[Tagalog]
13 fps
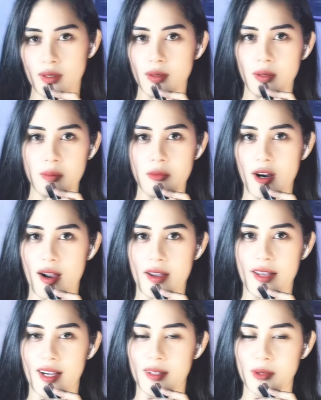na huwag mong
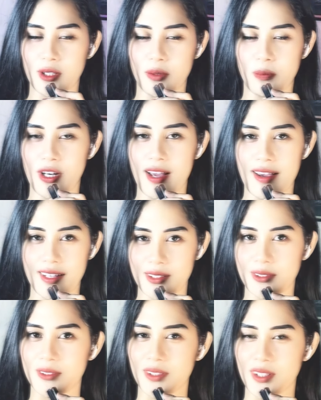hayaan
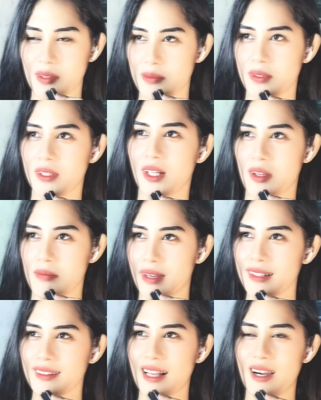manipilahin yung utak mo ng
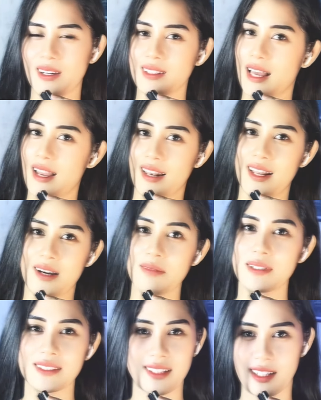ibang tao dahil
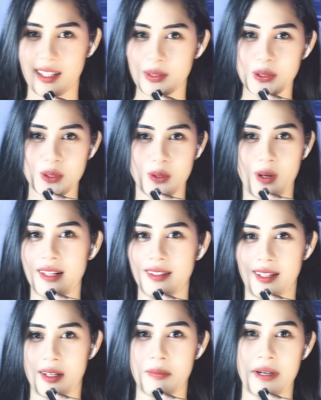lamang sa
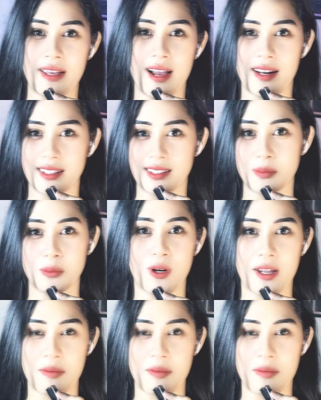kagustuhan nilang mangyari sa buhay